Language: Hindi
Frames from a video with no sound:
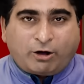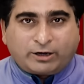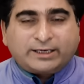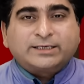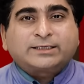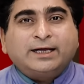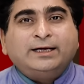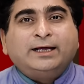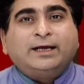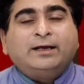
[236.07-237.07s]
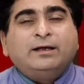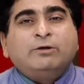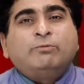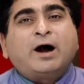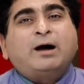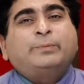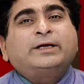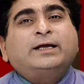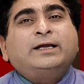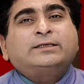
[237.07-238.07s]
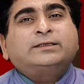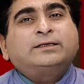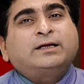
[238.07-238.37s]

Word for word: और इसके लिए वहाँ पर इलेक्शन